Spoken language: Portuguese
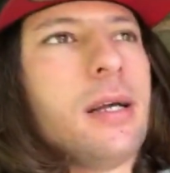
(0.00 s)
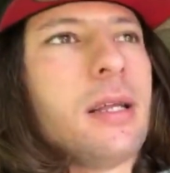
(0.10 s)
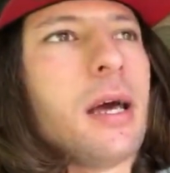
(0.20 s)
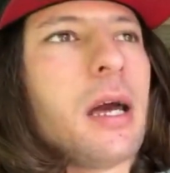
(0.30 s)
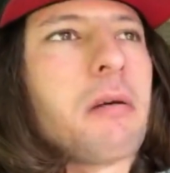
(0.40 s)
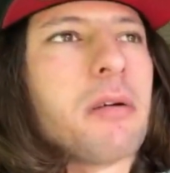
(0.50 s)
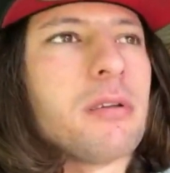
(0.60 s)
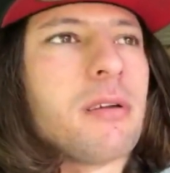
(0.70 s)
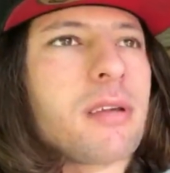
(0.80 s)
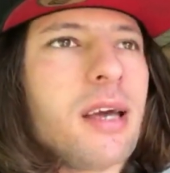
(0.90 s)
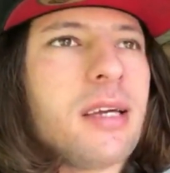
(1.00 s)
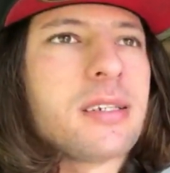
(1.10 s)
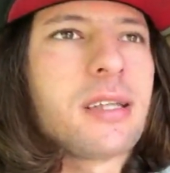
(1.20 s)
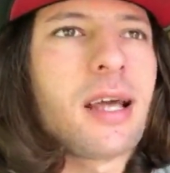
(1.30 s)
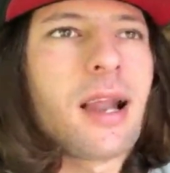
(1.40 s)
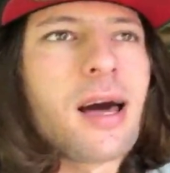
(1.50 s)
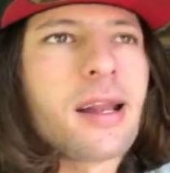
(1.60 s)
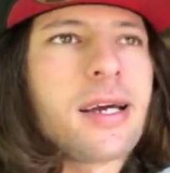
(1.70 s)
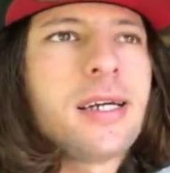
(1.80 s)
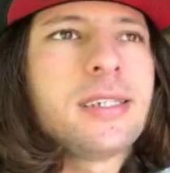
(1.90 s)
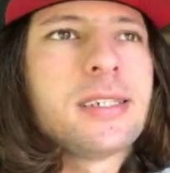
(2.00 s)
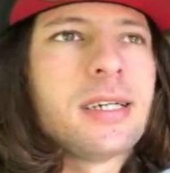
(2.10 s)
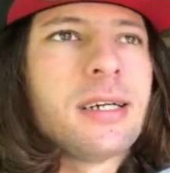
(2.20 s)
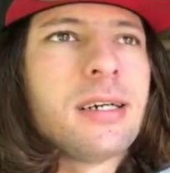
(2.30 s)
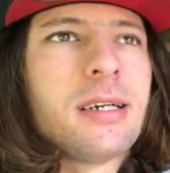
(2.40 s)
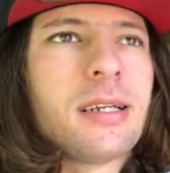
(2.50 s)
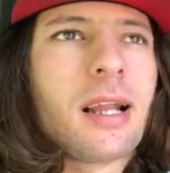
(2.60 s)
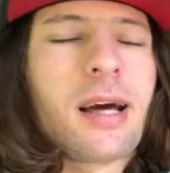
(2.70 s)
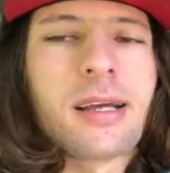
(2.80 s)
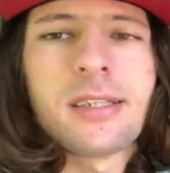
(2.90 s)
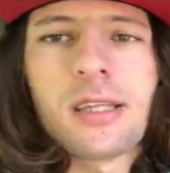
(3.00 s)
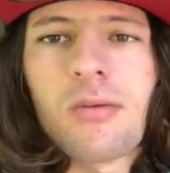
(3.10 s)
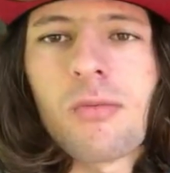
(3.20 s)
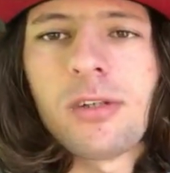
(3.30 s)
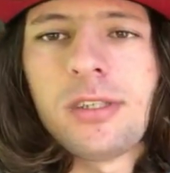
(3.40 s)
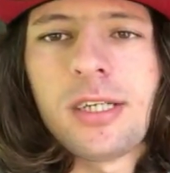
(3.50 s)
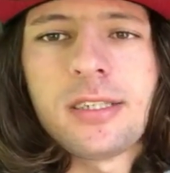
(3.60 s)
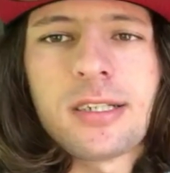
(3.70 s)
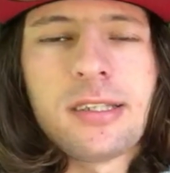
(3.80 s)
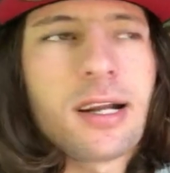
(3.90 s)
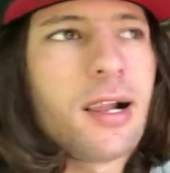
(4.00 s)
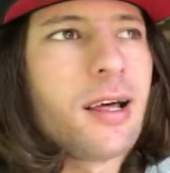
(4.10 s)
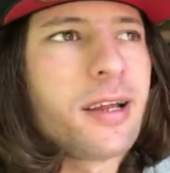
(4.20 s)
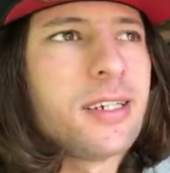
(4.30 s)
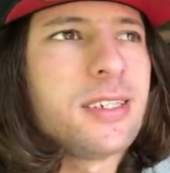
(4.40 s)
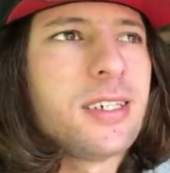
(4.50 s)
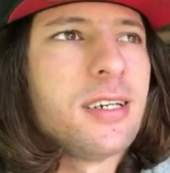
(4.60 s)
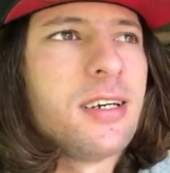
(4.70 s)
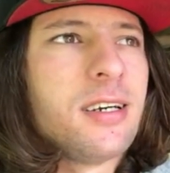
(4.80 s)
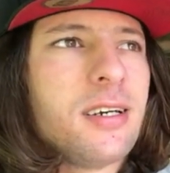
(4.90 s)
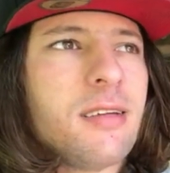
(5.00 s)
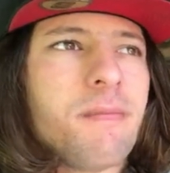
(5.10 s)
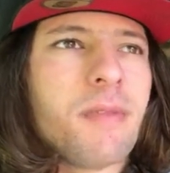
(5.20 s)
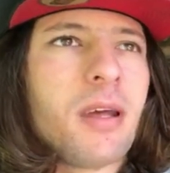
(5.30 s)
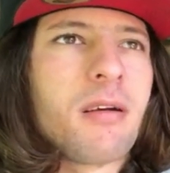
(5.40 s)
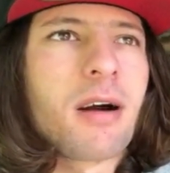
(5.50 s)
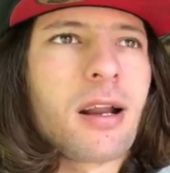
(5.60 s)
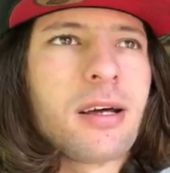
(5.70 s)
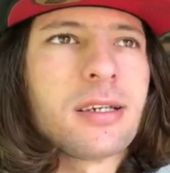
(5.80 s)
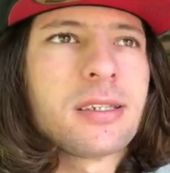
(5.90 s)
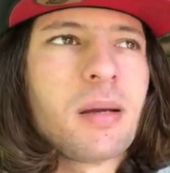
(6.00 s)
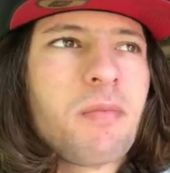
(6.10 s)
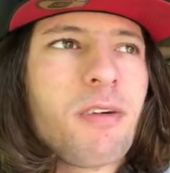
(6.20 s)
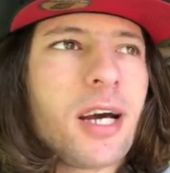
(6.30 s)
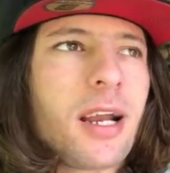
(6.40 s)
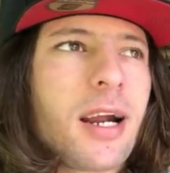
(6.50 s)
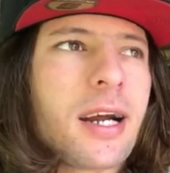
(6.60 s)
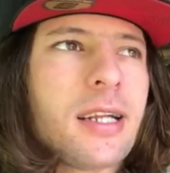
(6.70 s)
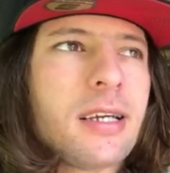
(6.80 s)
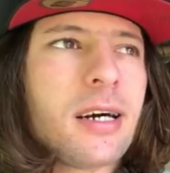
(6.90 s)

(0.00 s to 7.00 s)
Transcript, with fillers: Daí quando não tem isso, tem laranja. Laranja tem um monte de gente que tira laranja. E o cara sempre vai largando